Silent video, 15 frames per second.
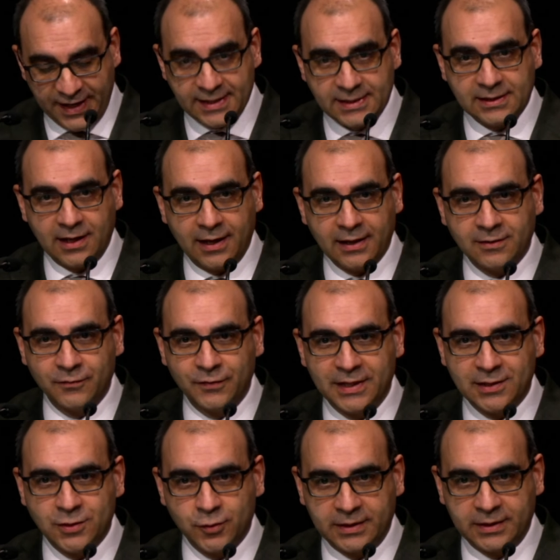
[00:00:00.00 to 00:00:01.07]
Fähigkeiten
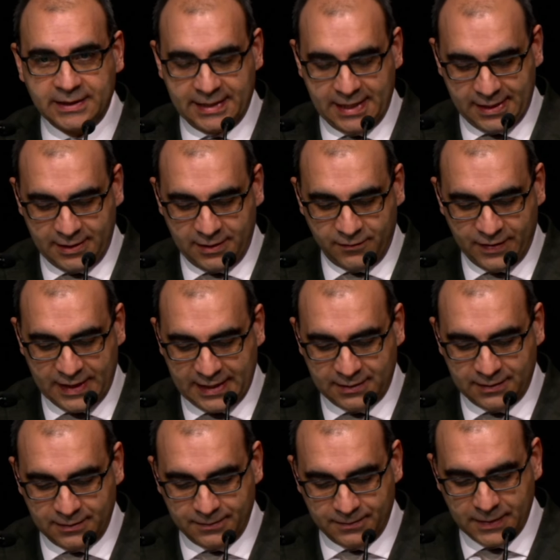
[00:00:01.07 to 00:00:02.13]
wieder zu Kriterien
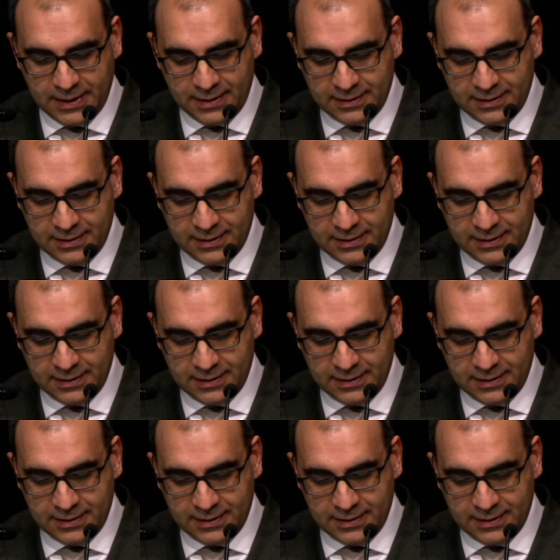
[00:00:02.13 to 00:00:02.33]
werden,